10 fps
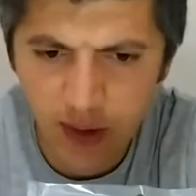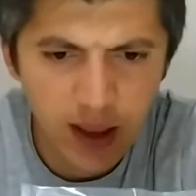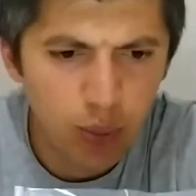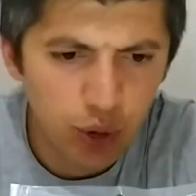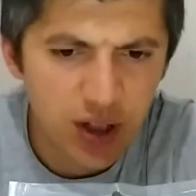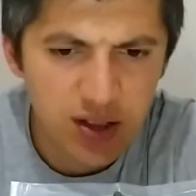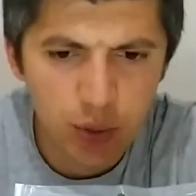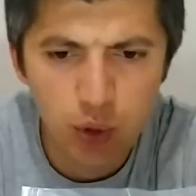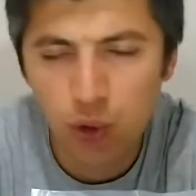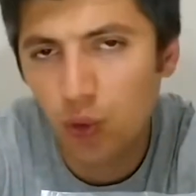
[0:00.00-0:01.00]
falan bu
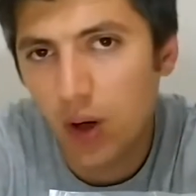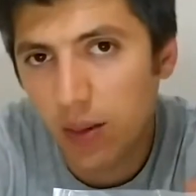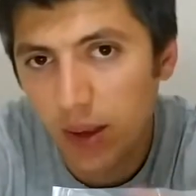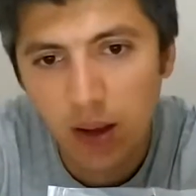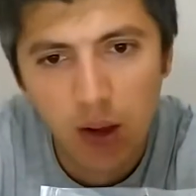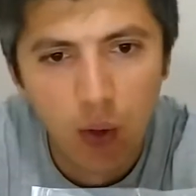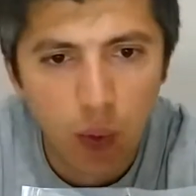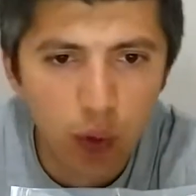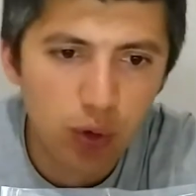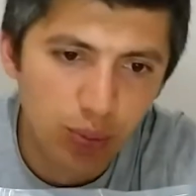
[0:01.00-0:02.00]
tarzda bir ürünü var mı?
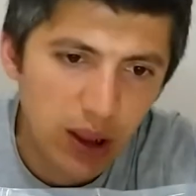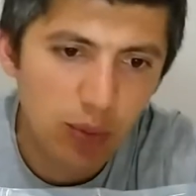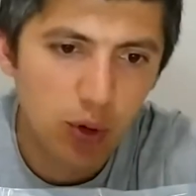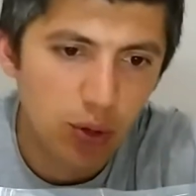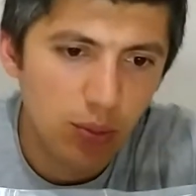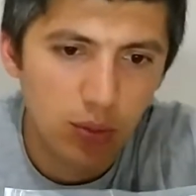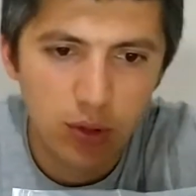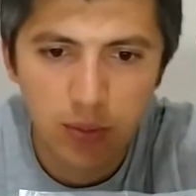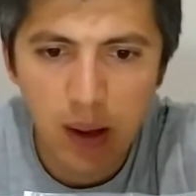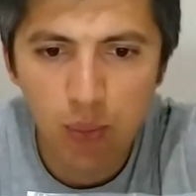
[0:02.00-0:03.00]
Onu bilmiyorum.
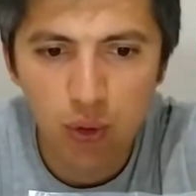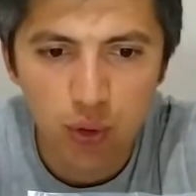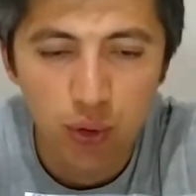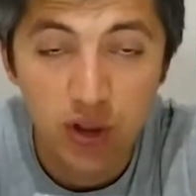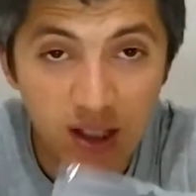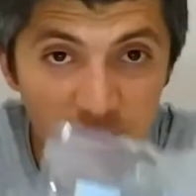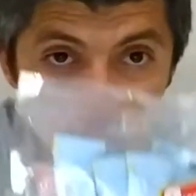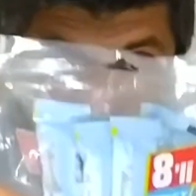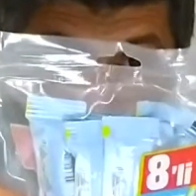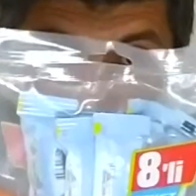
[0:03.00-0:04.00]
Ee, ben bu ürünü ilk
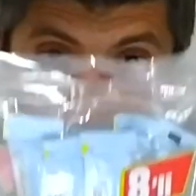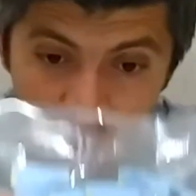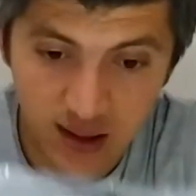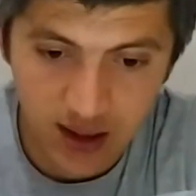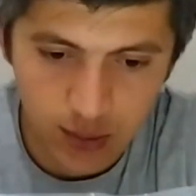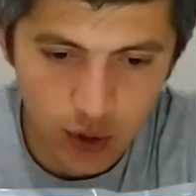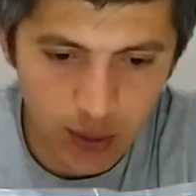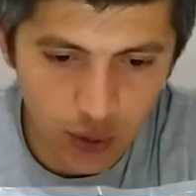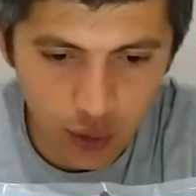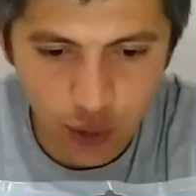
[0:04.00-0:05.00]
kez aldım. İlk kez
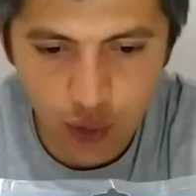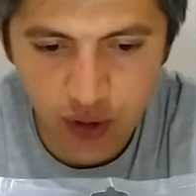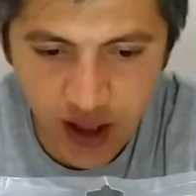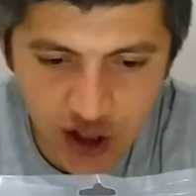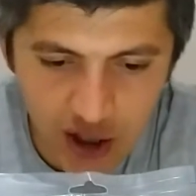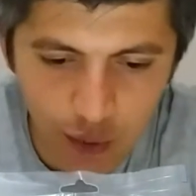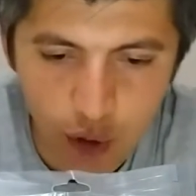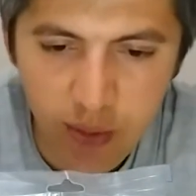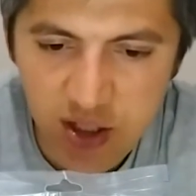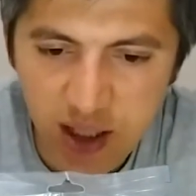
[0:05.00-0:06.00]
böyle bir ürün deneyeceğim.
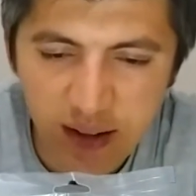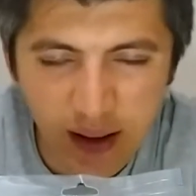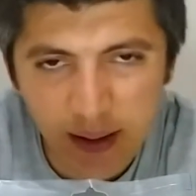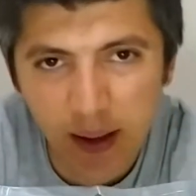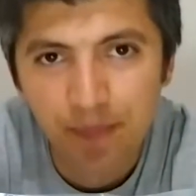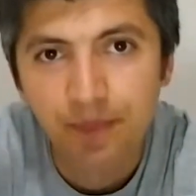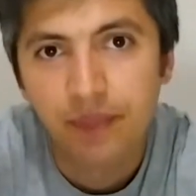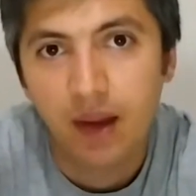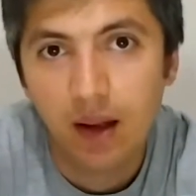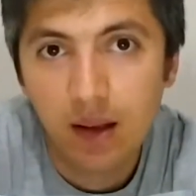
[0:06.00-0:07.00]
Normal şartlarda
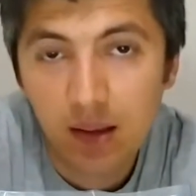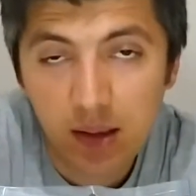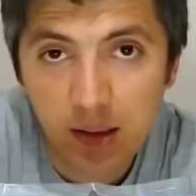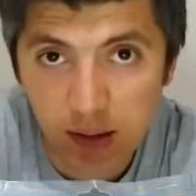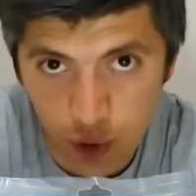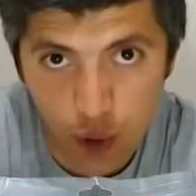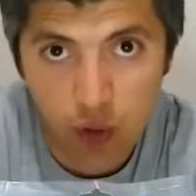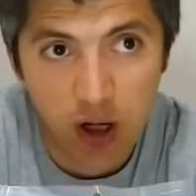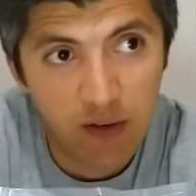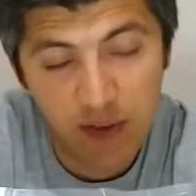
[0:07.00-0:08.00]
e,
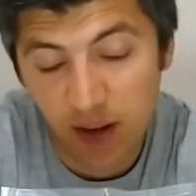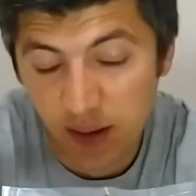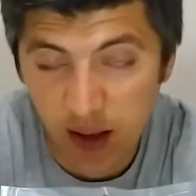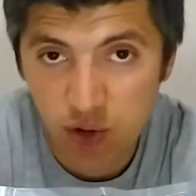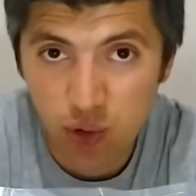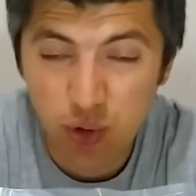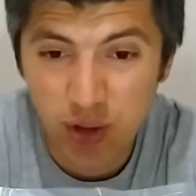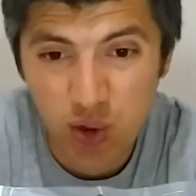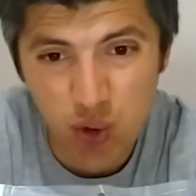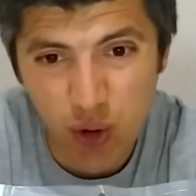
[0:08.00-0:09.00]
soğuk kahve tarzı
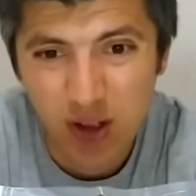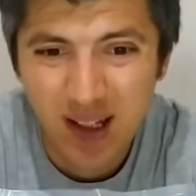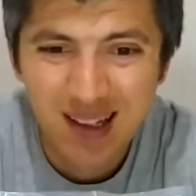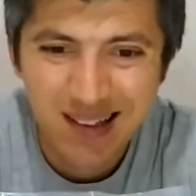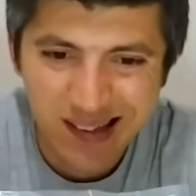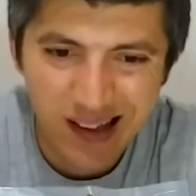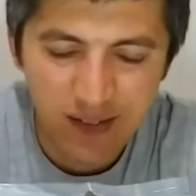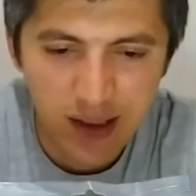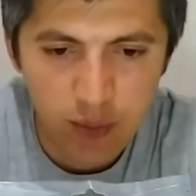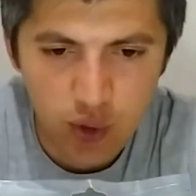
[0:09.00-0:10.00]
ürünleri çok
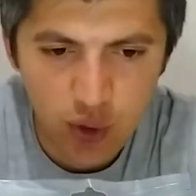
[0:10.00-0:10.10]
sevdiğim